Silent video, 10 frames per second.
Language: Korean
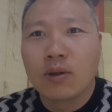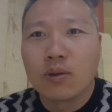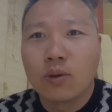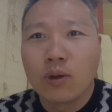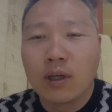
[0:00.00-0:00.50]

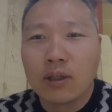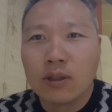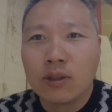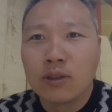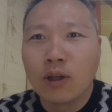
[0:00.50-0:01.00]
이게
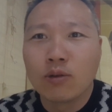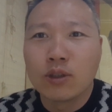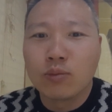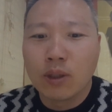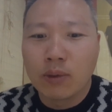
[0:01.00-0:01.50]
어디서 나온
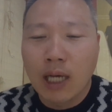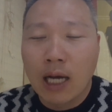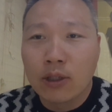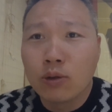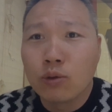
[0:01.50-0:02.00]
질문이냐면
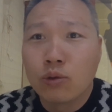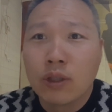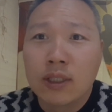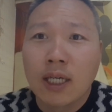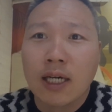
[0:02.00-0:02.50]
강영호
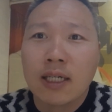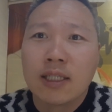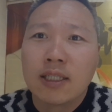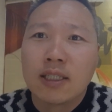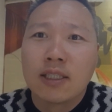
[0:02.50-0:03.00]
훈련사
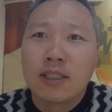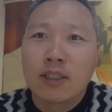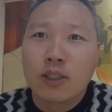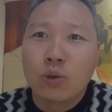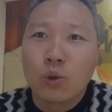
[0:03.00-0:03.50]

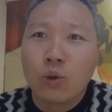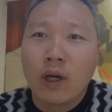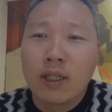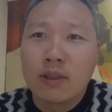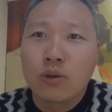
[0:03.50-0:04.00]
그
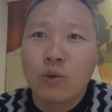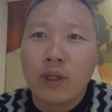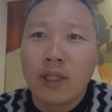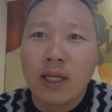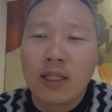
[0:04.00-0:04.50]
소소한
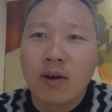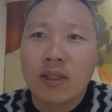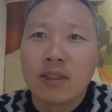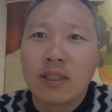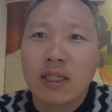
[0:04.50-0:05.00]
Q&A에
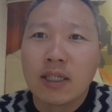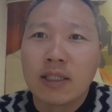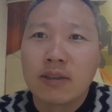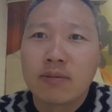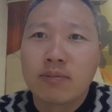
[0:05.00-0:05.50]

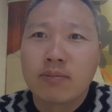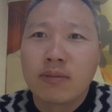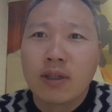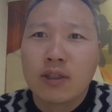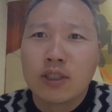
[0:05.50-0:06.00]
나왔는데
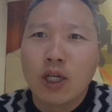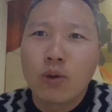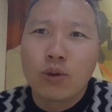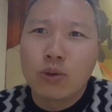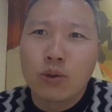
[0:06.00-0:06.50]

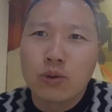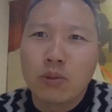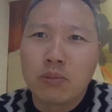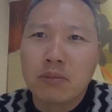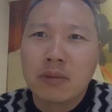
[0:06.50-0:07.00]
제하고는 또
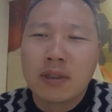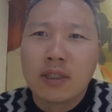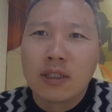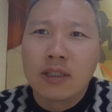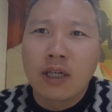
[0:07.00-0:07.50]
좀
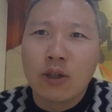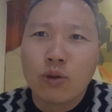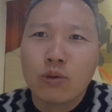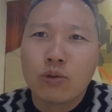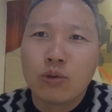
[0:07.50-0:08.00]

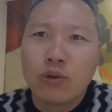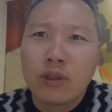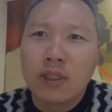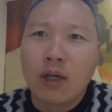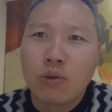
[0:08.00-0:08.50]
강영호
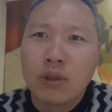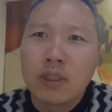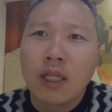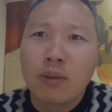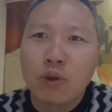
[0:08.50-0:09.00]
훈련사
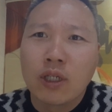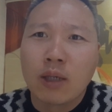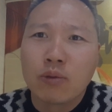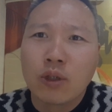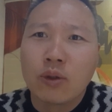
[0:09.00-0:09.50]
훈련사다
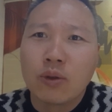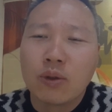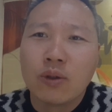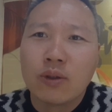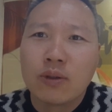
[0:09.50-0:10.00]
보니까
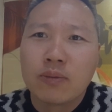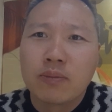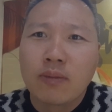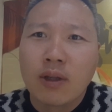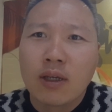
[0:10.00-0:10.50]
아무래도
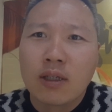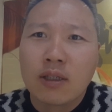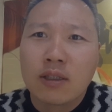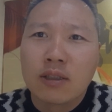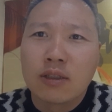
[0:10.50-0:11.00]

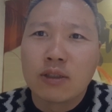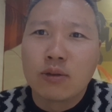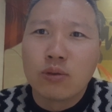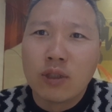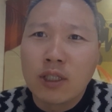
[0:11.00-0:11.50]
그
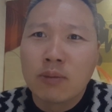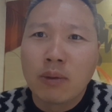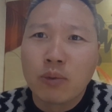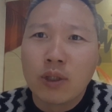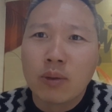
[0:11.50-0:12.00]

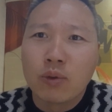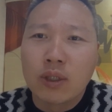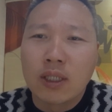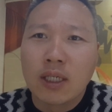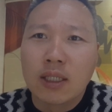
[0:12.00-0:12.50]
훈련계만 보다
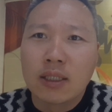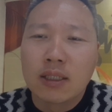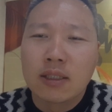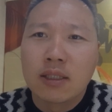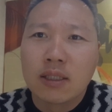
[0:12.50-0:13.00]
보니까
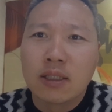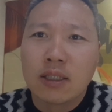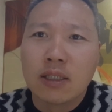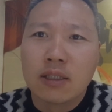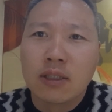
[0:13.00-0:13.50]

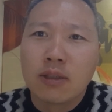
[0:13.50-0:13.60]
예,